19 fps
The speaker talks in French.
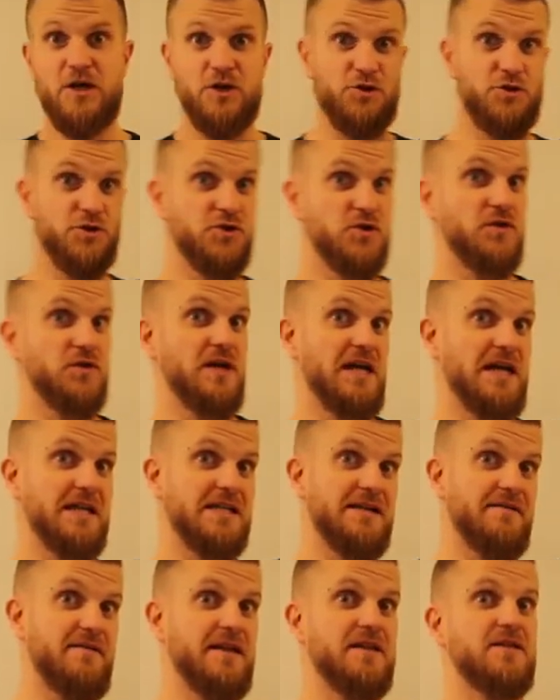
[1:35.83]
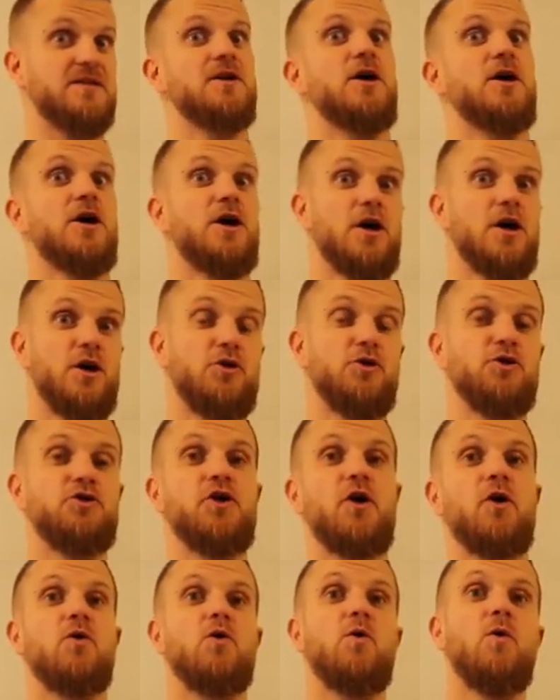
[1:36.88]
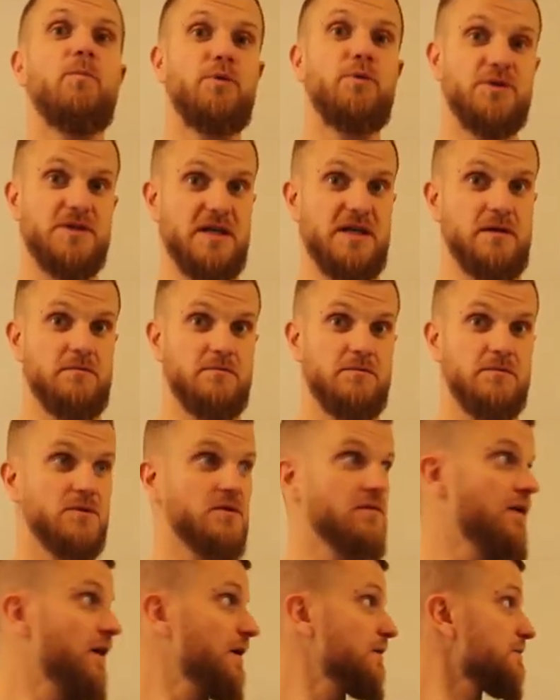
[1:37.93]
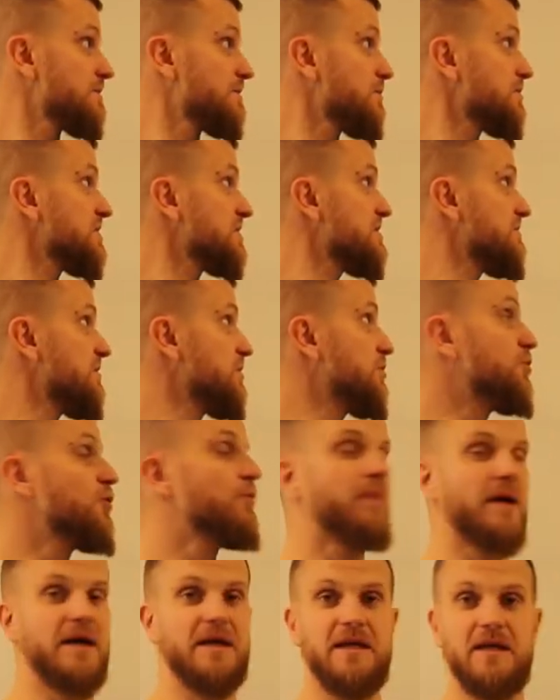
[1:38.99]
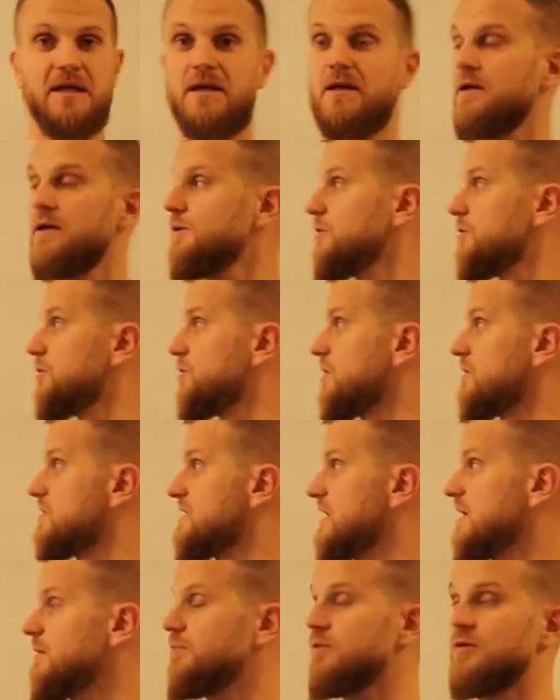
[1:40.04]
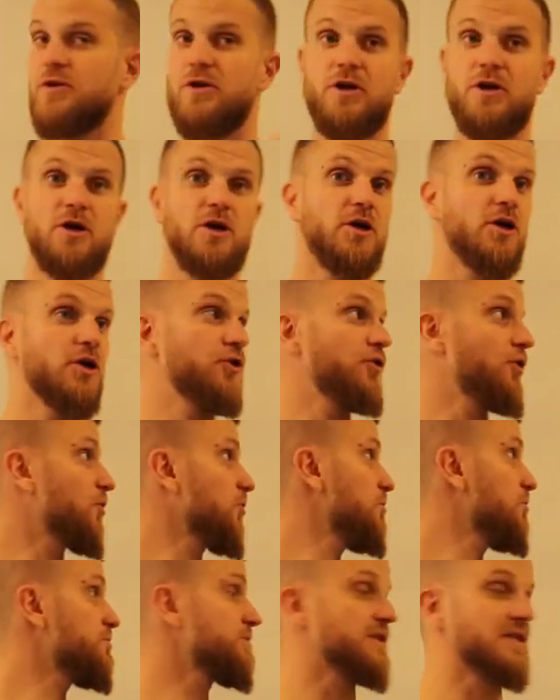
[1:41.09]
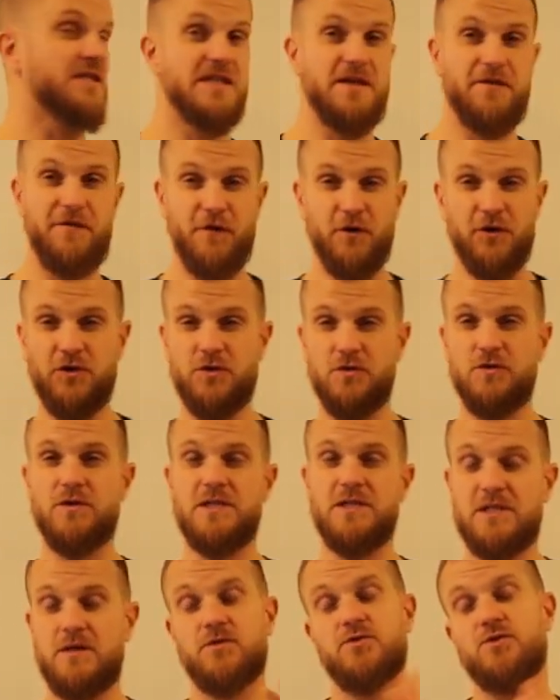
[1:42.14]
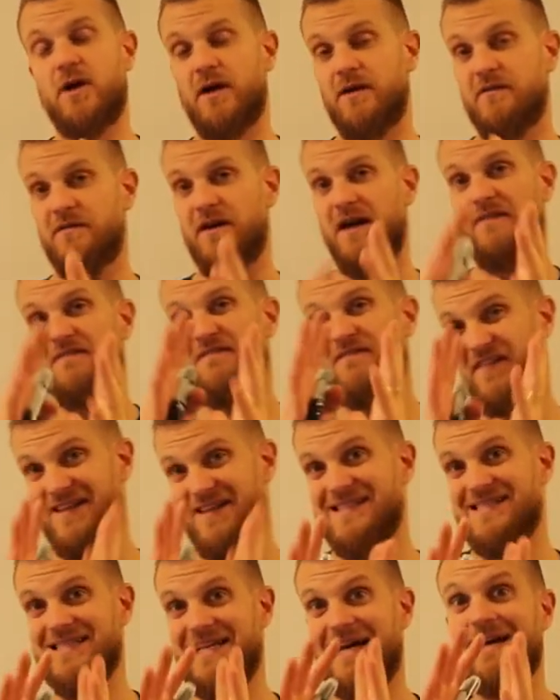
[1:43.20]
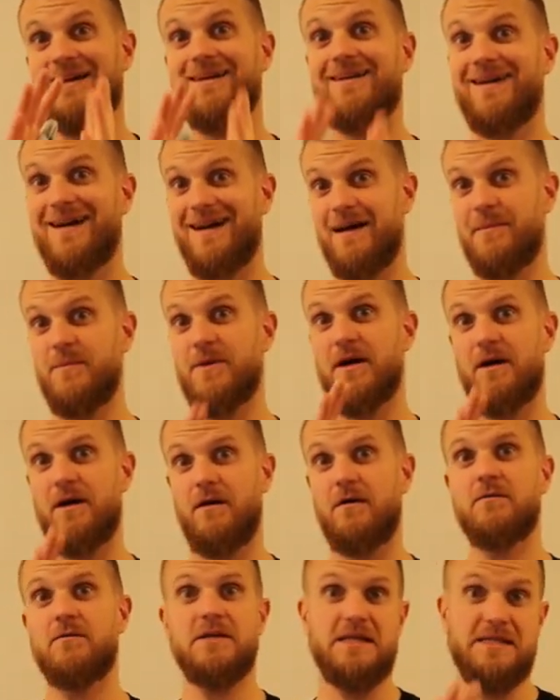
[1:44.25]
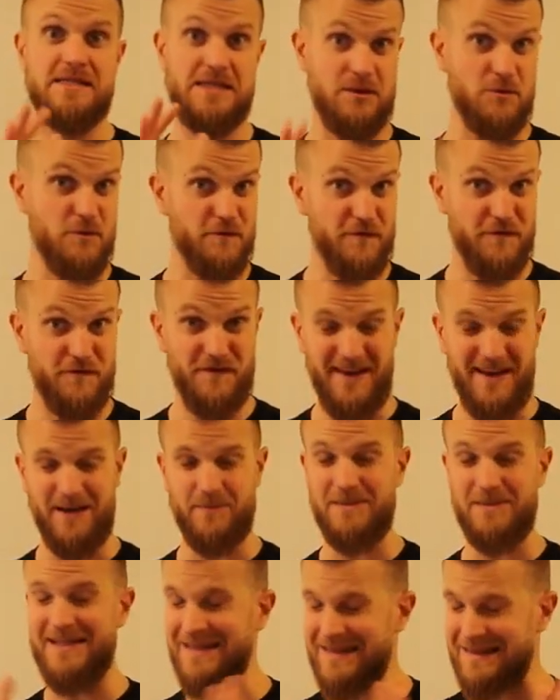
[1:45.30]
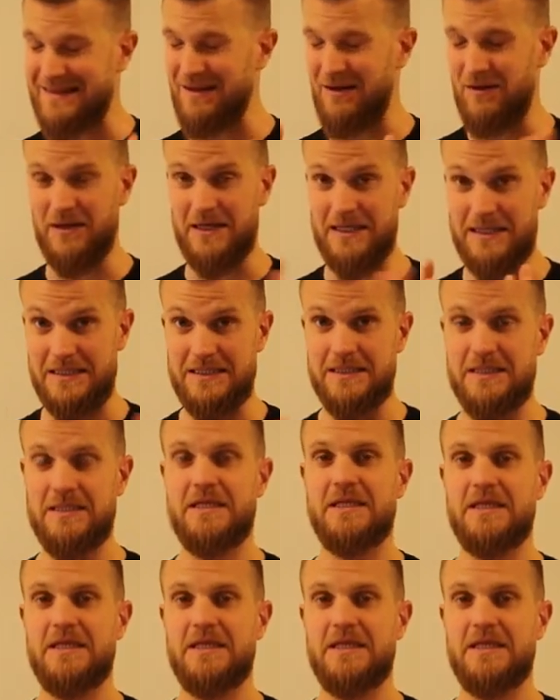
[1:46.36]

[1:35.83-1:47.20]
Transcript: De ce côté-là, ça va être le temps composé, tu vois. Donc, c'est pour ça que j'ai fait deux paquets, temps simple, temps composé. Ce qu'il faut que tu te dises quand tu arrives face à la grammaire anglaise et le verbe, les temps là. Hein.